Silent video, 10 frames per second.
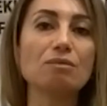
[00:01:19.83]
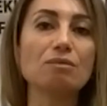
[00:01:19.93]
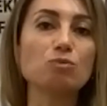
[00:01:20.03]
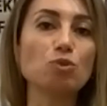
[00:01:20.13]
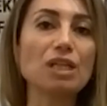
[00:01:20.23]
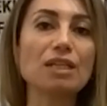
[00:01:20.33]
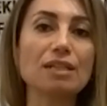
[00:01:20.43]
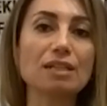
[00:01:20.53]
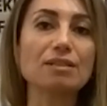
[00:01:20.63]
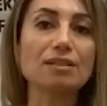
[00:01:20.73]
ülke
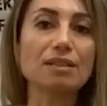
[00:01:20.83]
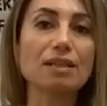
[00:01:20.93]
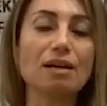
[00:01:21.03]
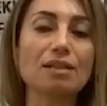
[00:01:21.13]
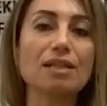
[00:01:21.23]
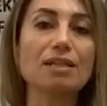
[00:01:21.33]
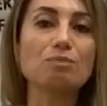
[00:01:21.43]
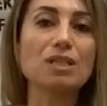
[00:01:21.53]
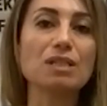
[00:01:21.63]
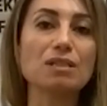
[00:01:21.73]
genelinde aile
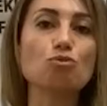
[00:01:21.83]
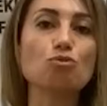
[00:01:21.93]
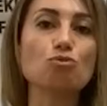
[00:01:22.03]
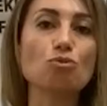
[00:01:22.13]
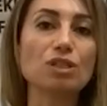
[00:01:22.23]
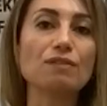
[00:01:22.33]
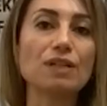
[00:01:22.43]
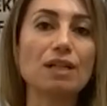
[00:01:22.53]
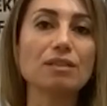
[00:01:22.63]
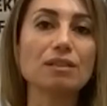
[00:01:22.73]
hekimlerinde yüzde ona
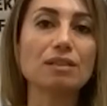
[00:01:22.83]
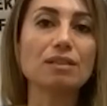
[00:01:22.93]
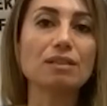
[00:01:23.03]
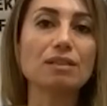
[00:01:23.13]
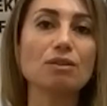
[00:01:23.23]
varan e,